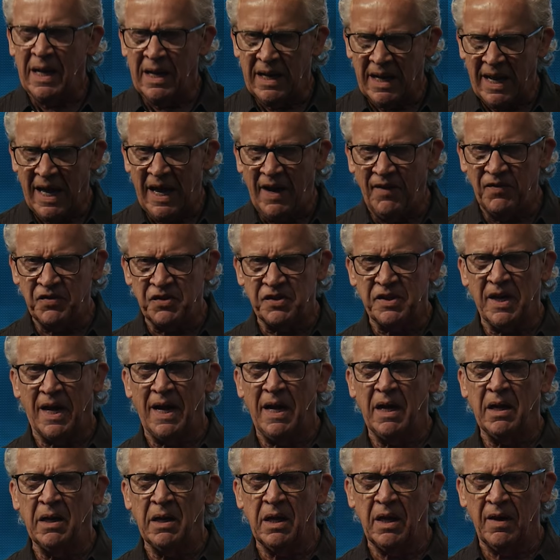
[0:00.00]

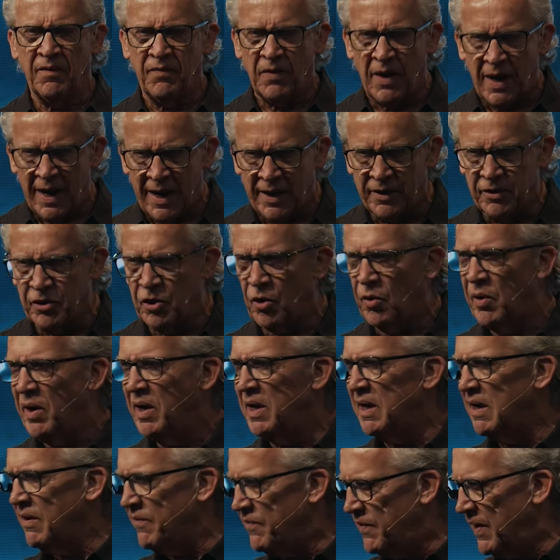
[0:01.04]
fortwährenden wirksamen
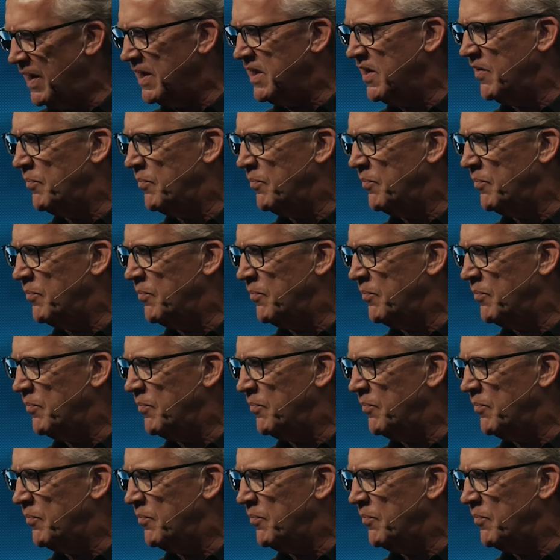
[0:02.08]
Gebets,